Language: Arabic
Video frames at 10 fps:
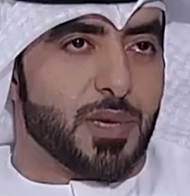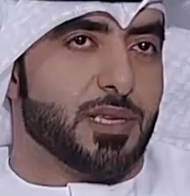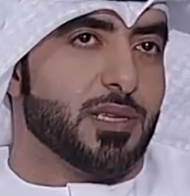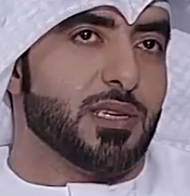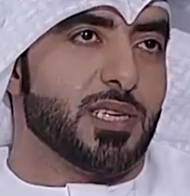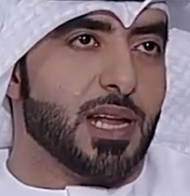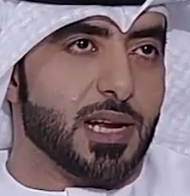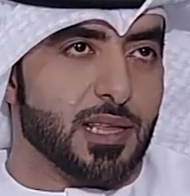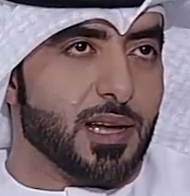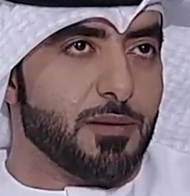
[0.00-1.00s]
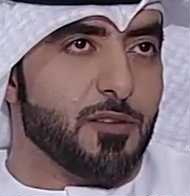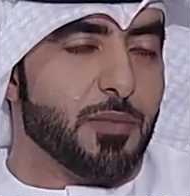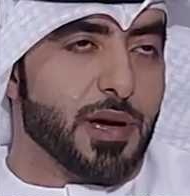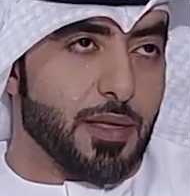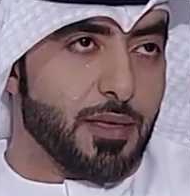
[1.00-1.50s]
بس آه، شاركت تقريبا في
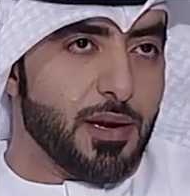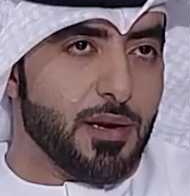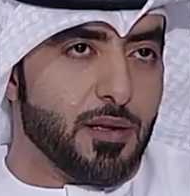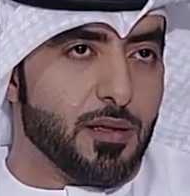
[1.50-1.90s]
معرضين